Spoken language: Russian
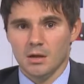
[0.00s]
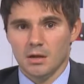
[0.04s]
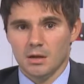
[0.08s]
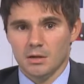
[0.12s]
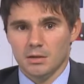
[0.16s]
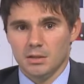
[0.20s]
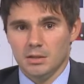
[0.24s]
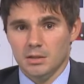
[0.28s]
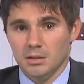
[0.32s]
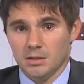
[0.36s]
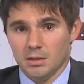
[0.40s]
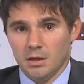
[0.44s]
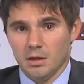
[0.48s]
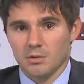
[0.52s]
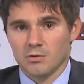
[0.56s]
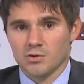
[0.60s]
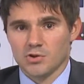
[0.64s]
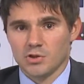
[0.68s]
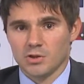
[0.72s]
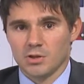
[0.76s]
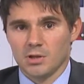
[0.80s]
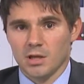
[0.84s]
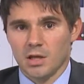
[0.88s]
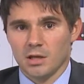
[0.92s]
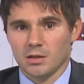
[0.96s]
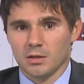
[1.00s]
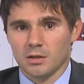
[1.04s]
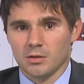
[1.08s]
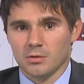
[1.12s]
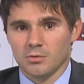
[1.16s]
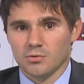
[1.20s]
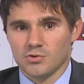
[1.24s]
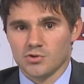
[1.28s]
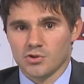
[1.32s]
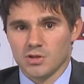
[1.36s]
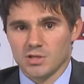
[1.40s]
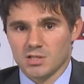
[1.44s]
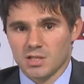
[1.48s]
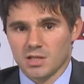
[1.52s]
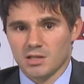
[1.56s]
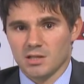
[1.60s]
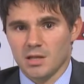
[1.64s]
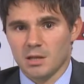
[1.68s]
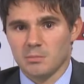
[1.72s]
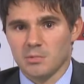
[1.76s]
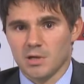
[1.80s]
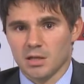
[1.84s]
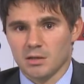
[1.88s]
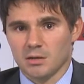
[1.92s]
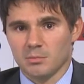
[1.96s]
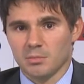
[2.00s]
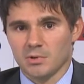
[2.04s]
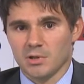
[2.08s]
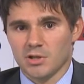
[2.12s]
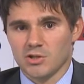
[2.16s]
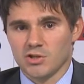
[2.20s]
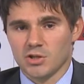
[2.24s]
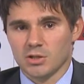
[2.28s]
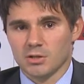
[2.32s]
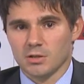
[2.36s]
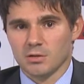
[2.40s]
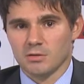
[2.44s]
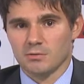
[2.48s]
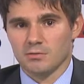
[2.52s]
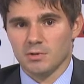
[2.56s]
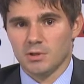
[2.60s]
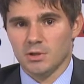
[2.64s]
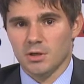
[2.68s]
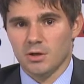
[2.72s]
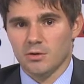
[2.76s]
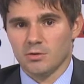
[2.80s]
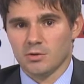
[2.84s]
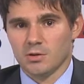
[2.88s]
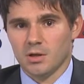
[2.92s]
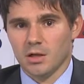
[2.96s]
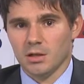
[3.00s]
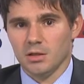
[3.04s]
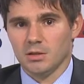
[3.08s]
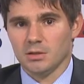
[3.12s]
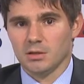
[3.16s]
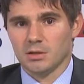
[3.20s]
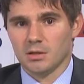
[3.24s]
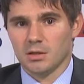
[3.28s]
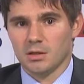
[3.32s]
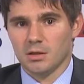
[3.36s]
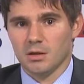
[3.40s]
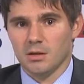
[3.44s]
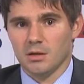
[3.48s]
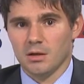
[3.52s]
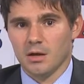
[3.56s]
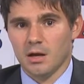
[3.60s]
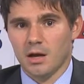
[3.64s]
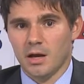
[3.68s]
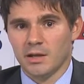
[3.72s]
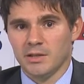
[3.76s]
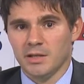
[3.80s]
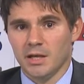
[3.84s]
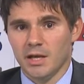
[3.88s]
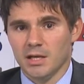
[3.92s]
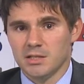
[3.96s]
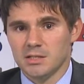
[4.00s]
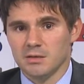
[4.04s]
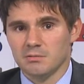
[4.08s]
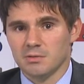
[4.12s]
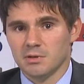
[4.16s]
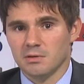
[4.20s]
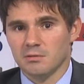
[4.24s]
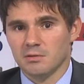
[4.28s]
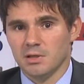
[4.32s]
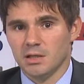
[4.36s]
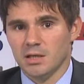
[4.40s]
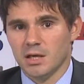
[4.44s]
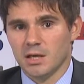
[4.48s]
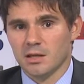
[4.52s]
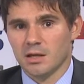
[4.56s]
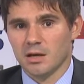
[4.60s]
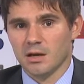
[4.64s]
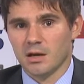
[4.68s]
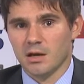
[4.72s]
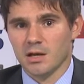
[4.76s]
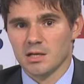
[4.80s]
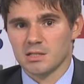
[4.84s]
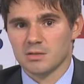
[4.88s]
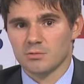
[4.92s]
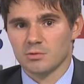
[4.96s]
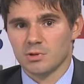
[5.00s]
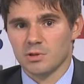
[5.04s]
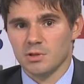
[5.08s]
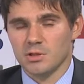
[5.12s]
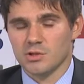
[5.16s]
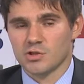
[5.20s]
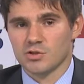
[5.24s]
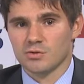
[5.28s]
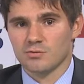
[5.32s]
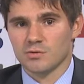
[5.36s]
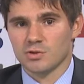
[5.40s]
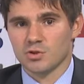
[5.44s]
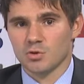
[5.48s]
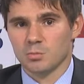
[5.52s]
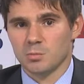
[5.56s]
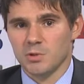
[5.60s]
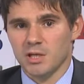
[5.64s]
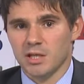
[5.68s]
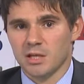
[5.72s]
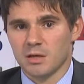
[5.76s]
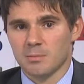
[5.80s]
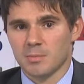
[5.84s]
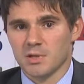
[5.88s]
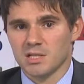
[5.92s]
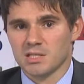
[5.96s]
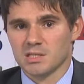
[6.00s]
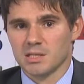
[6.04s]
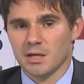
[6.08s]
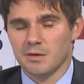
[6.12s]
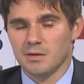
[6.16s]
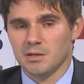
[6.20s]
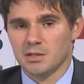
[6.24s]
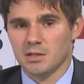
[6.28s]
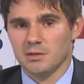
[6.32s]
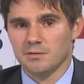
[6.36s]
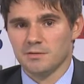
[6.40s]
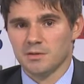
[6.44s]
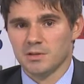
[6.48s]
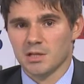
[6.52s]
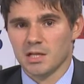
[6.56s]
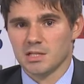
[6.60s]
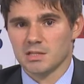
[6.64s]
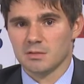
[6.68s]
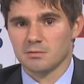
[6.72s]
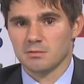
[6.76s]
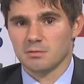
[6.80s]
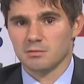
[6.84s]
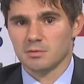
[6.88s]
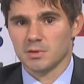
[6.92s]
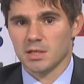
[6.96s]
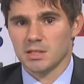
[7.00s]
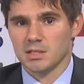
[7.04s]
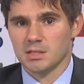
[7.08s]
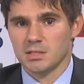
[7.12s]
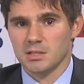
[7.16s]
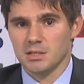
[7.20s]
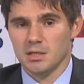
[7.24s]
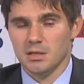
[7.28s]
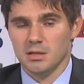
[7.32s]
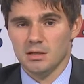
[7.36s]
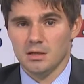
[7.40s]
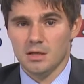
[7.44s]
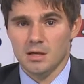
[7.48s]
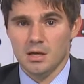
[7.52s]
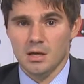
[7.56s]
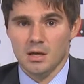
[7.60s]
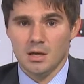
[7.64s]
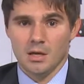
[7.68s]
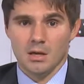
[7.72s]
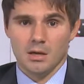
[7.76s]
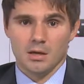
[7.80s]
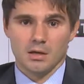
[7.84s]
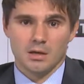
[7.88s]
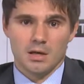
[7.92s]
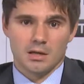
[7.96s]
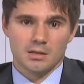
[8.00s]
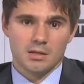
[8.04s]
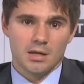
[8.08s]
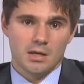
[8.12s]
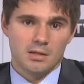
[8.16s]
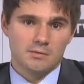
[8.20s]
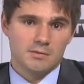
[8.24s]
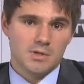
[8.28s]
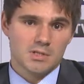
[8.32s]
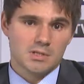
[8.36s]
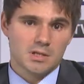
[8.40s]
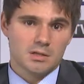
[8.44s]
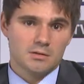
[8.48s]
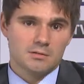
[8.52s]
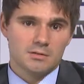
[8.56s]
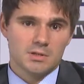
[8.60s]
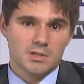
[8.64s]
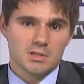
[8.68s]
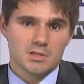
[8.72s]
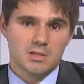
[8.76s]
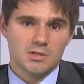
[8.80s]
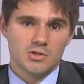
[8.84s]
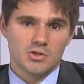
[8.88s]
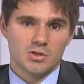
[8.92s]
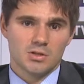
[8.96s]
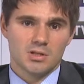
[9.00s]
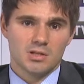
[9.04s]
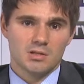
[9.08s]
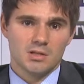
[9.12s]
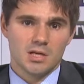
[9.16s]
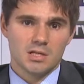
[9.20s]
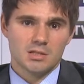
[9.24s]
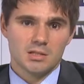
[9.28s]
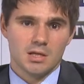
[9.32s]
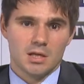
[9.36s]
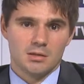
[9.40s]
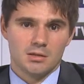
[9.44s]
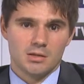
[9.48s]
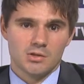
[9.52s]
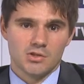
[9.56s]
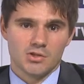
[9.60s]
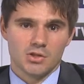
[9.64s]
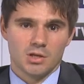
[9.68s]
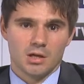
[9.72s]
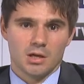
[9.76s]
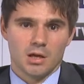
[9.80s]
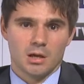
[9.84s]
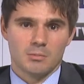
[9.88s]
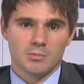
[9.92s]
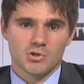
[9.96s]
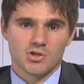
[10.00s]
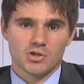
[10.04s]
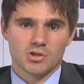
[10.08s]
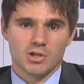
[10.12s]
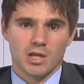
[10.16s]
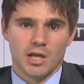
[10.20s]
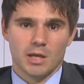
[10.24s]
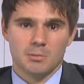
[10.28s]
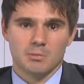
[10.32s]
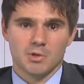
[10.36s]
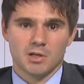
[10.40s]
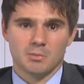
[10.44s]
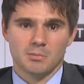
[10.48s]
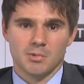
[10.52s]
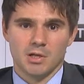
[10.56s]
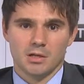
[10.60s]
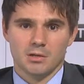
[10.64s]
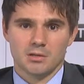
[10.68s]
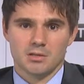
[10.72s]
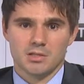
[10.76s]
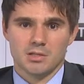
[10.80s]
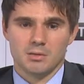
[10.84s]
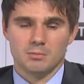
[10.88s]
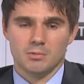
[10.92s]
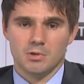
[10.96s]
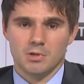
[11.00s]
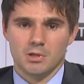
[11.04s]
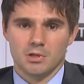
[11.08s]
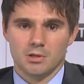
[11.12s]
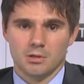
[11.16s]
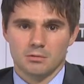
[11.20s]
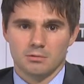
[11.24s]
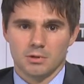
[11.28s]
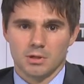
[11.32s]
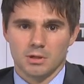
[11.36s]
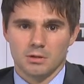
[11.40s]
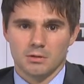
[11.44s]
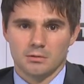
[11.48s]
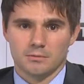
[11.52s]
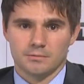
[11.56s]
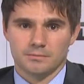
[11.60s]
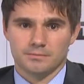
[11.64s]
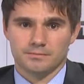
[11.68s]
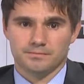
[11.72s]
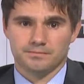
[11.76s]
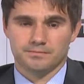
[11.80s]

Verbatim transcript: И хорошие данные уже закономерно положительно влияют на рынки, а негативное влияние оказывают лишь выступления представителей финансовых властей, когда инвесторы в них слышат недостаточно об ожидаемых мерах стимулирования.